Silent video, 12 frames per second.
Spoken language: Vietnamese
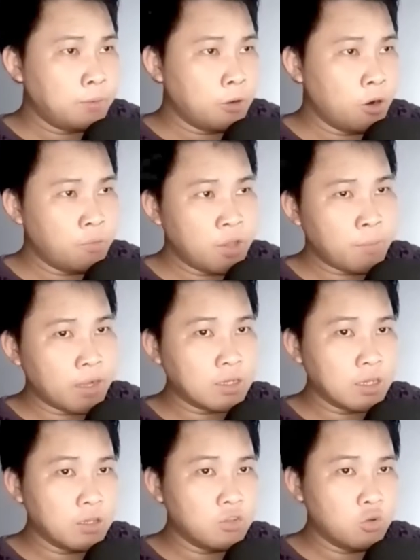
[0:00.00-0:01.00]
Hôm nay mà
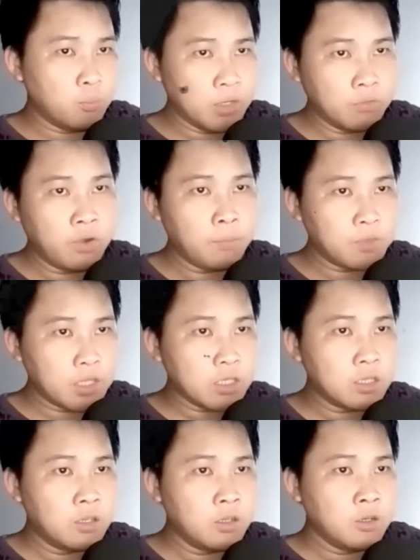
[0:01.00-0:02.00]
kệ dùng biện pháp gì,
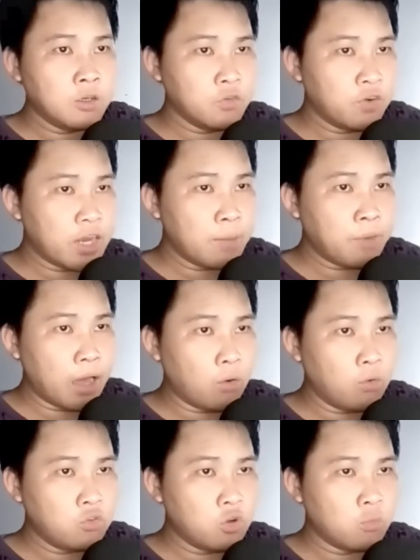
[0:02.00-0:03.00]
đều phải đem
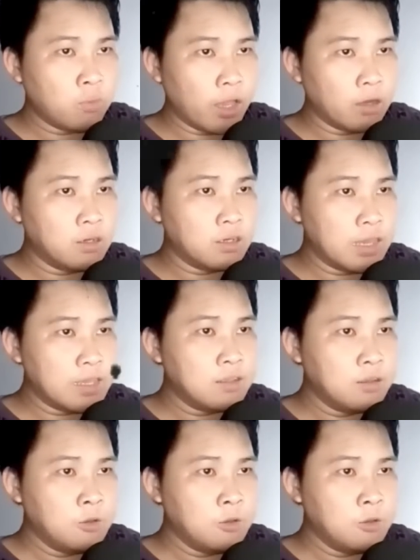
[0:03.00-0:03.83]
lão chôn lại ở nơi đây,